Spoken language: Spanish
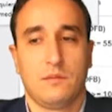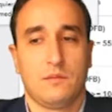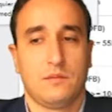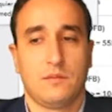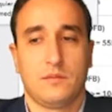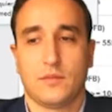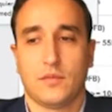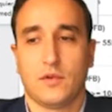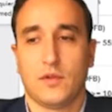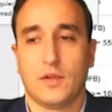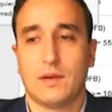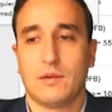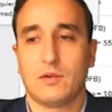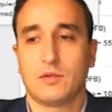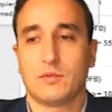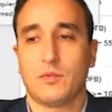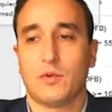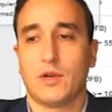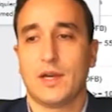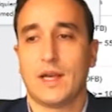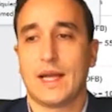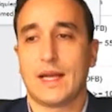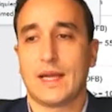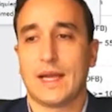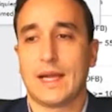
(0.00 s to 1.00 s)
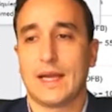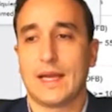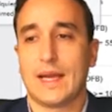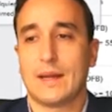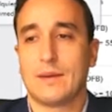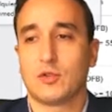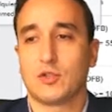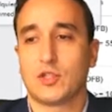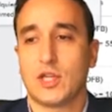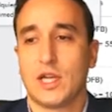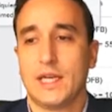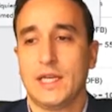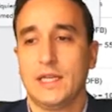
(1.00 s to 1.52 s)
podríamos poner la que
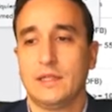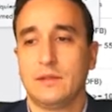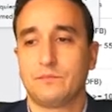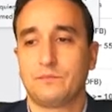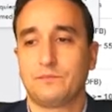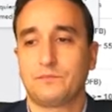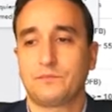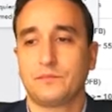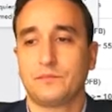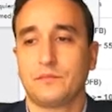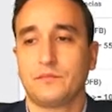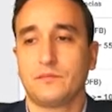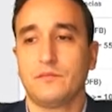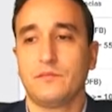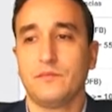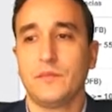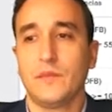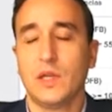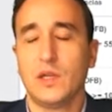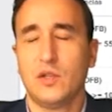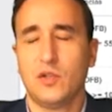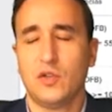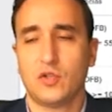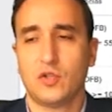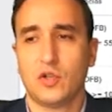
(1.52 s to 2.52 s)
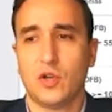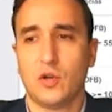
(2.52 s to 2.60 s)
queramos ahí. Yo